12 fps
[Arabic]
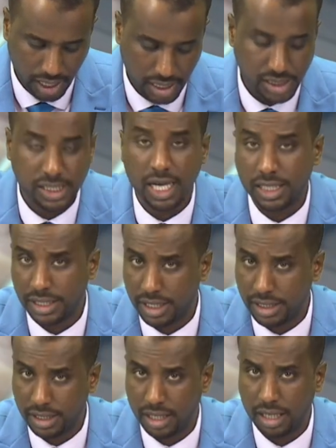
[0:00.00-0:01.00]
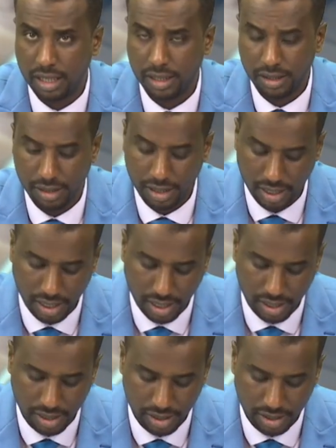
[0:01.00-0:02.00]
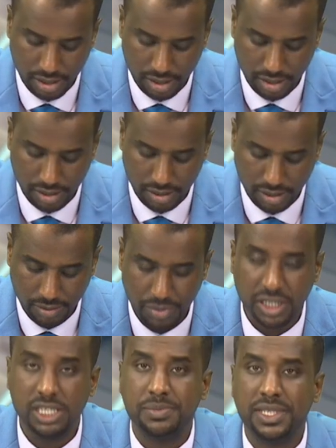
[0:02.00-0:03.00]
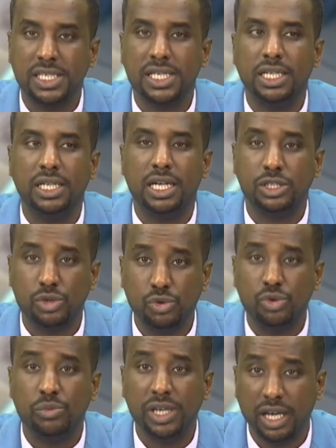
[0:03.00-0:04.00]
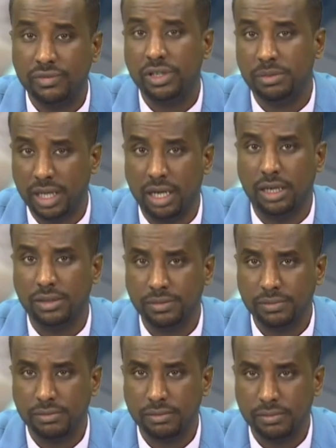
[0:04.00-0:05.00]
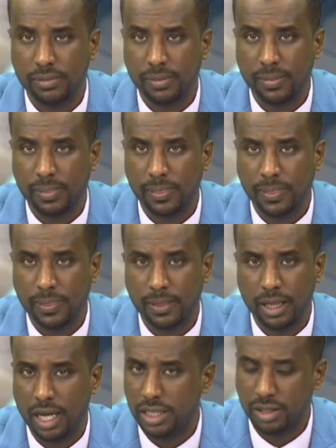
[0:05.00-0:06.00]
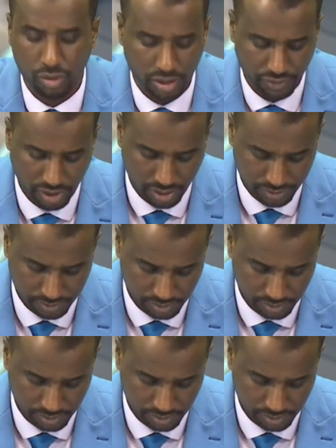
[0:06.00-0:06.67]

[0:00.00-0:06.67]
الزيادة الجديدة هي بنسبة تصل إلى 600% حاجة خرافية